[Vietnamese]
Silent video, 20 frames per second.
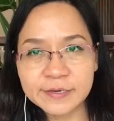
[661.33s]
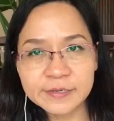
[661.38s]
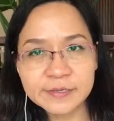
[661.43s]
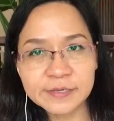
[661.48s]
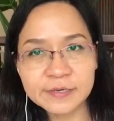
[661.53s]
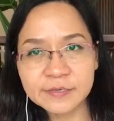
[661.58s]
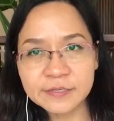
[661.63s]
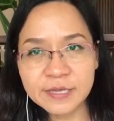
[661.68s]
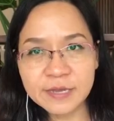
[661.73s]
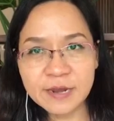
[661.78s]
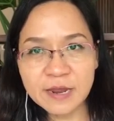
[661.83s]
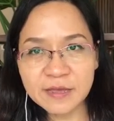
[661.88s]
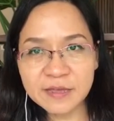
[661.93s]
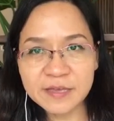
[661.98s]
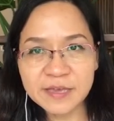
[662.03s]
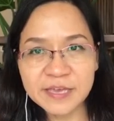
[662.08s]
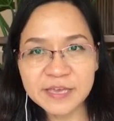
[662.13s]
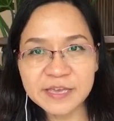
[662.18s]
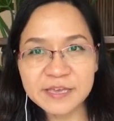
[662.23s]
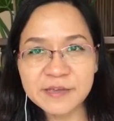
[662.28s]
các anh chị có thể đăng
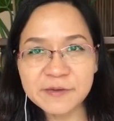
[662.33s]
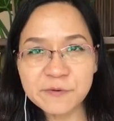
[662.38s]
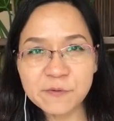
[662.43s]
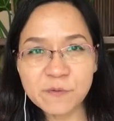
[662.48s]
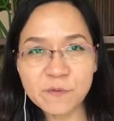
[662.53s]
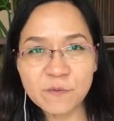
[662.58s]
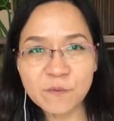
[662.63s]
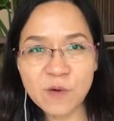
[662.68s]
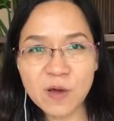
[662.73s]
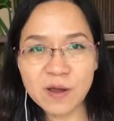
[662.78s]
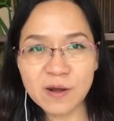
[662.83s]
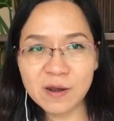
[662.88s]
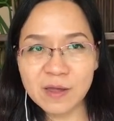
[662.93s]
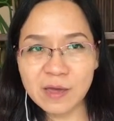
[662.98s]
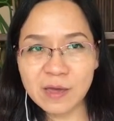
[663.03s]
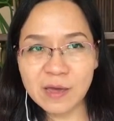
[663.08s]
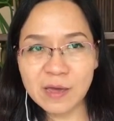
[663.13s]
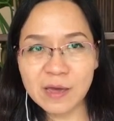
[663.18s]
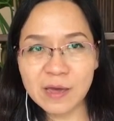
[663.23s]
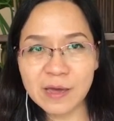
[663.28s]
ký hoặc
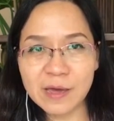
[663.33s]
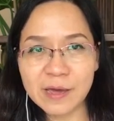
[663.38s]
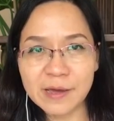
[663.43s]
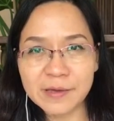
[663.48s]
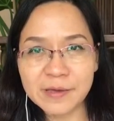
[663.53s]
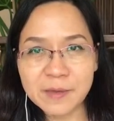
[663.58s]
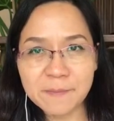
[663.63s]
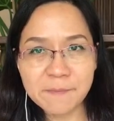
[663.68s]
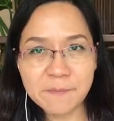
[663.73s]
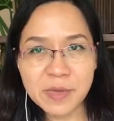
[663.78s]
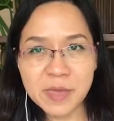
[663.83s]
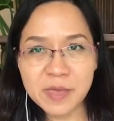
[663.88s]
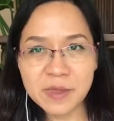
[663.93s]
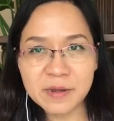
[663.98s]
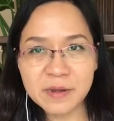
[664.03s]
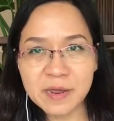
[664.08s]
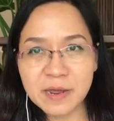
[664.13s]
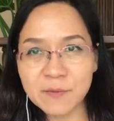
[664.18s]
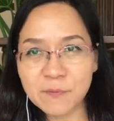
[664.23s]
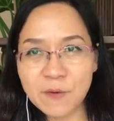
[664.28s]
là
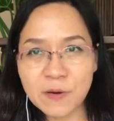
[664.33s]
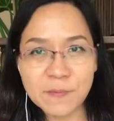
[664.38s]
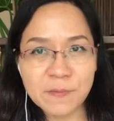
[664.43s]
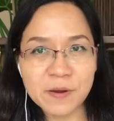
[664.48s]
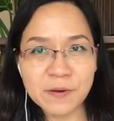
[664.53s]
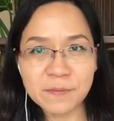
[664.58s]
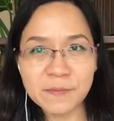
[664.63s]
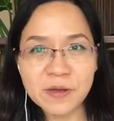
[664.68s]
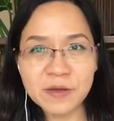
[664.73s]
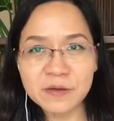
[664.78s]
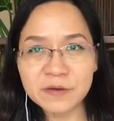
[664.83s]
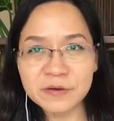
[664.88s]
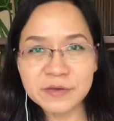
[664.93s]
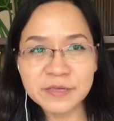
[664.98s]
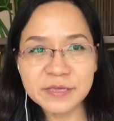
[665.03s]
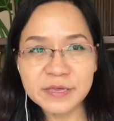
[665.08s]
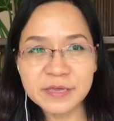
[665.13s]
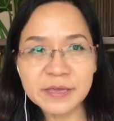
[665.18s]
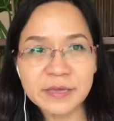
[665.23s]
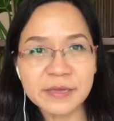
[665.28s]
comment hay hoặc là bất cứ
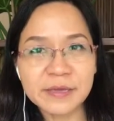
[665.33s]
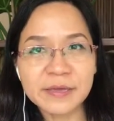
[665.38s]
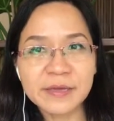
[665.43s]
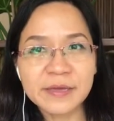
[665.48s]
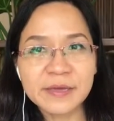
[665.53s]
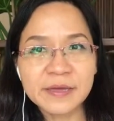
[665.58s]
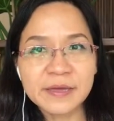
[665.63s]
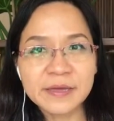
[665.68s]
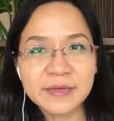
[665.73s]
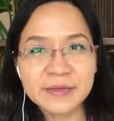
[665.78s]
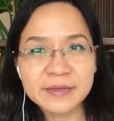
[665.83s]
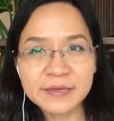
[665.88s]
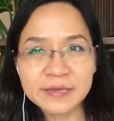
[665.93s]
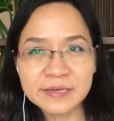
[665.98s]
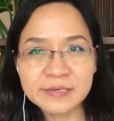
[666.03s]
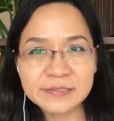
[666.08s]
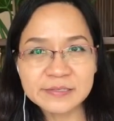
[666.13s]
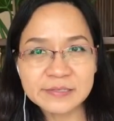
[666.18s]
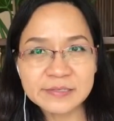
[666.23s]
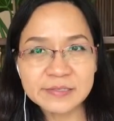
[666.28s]
cái gì
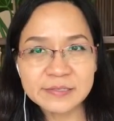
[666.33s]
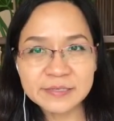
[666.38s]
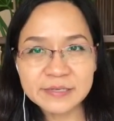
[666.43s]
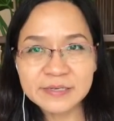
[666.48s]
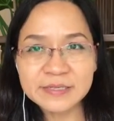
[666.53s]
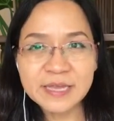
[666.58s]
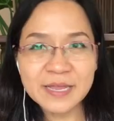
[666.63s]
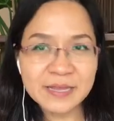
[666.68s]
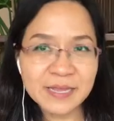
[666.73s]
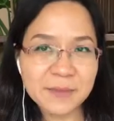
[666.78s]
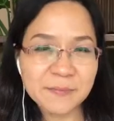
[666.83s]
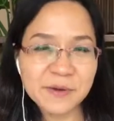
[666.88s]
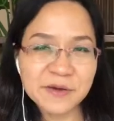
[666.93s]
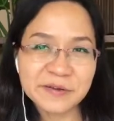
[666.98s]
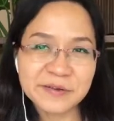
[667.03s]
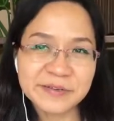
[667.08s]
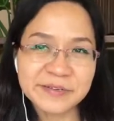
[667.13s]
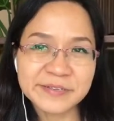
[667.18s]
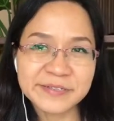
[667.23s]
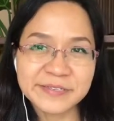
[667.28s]
chân thành cảm
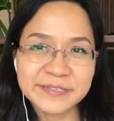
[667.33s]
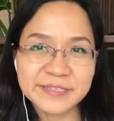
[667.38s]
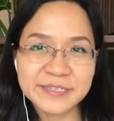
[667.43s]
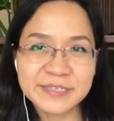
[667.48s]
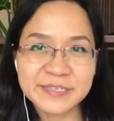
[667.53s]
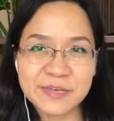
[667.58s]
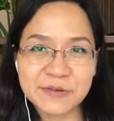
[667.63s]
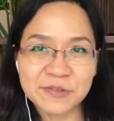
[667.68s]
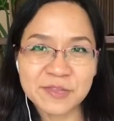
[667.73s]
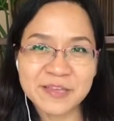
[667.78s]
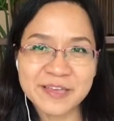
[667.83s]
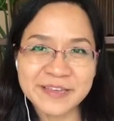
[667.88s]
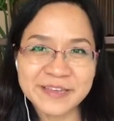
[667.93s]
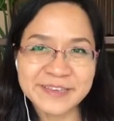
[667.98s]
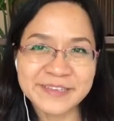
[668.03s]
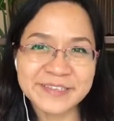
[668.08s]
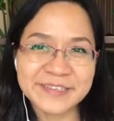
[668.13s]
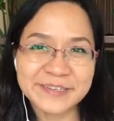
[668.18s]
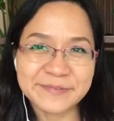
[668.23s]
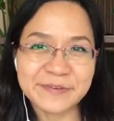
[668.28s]
ơn xin chào tất cả các
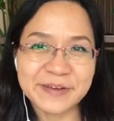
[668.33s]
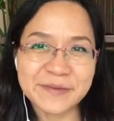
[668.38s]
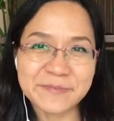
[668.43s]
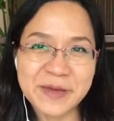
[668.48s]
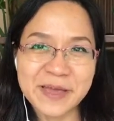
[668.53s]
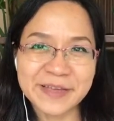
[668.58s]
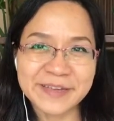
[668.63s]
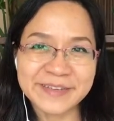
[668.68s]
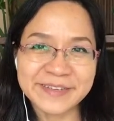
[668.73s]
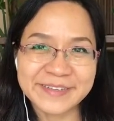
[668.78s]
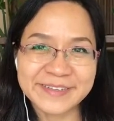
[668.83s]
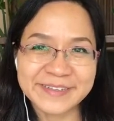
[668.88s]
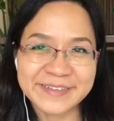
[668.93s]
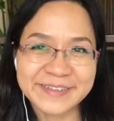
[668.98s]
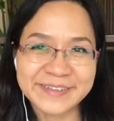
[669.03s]
anh chị và các bạn